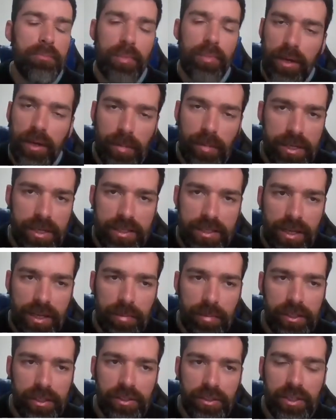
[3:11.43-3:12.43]

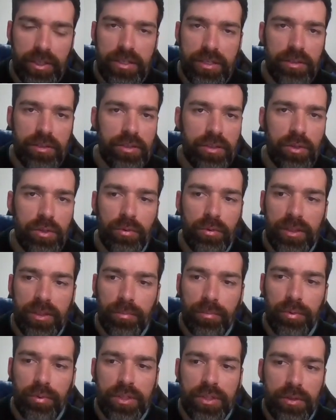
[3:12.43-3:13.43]
basicamente
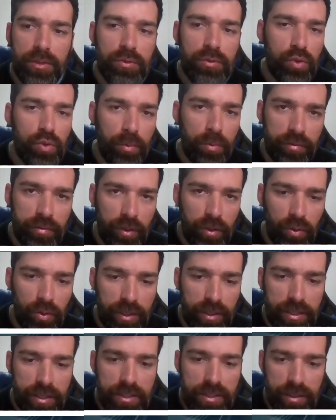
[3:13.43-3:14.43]
350% sobre o valor
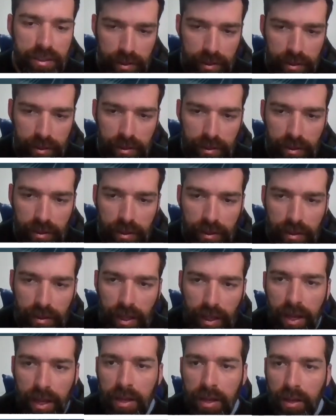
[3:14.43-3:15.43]
da stake,
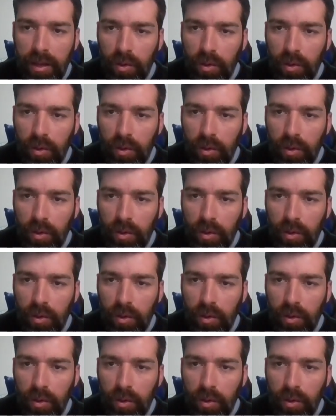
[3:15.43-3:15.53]
tá?